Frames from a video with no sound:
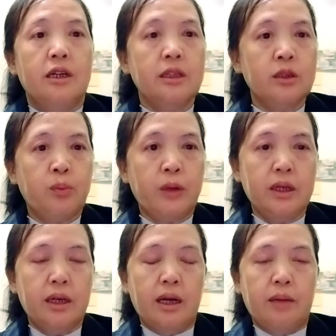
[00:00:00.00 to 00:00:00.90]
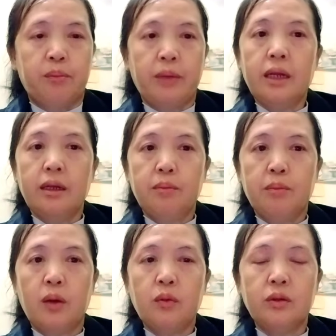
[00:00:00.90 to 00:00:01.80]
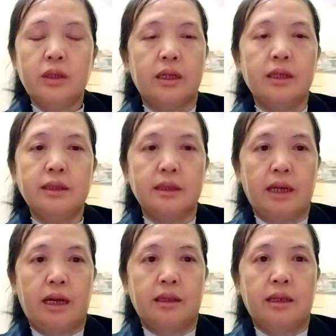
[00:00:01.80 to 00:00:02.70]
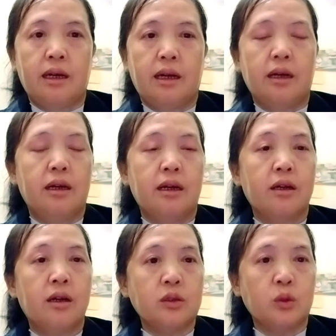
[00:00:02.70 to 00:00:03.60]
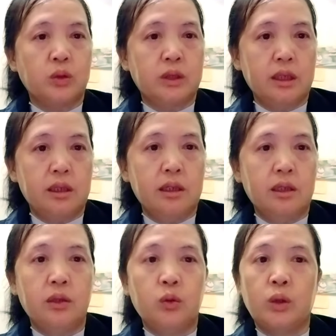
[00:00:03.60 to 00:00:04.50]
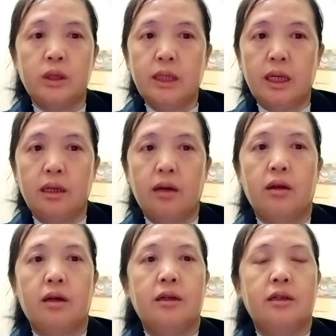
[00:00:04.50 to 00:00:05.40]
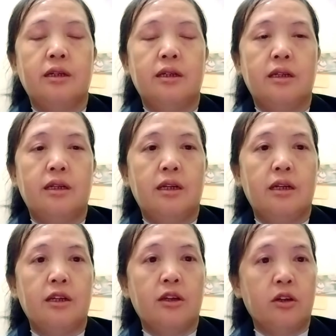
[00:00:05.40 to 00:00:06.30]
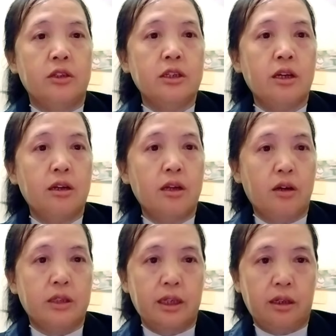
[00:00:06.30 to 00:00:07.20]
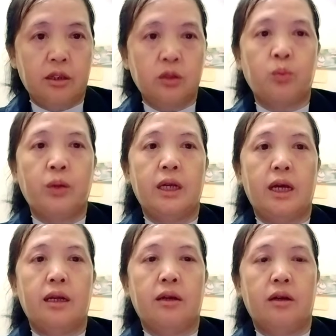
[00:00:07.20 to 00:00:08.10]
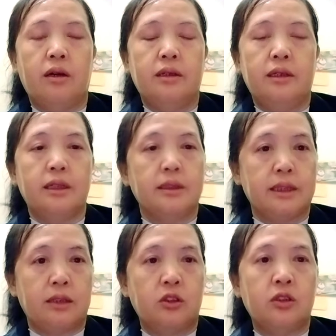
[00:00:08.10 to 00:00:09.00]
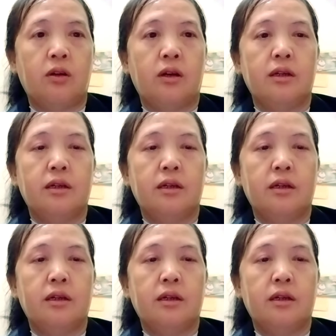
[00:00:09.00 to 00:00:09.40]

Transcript: ít từ bên nhện bé mong những ít chữ hai tiền có tụ chỉ vô chen nọ lò giờ lò tại có tụ bên nhện lò yên chơi cho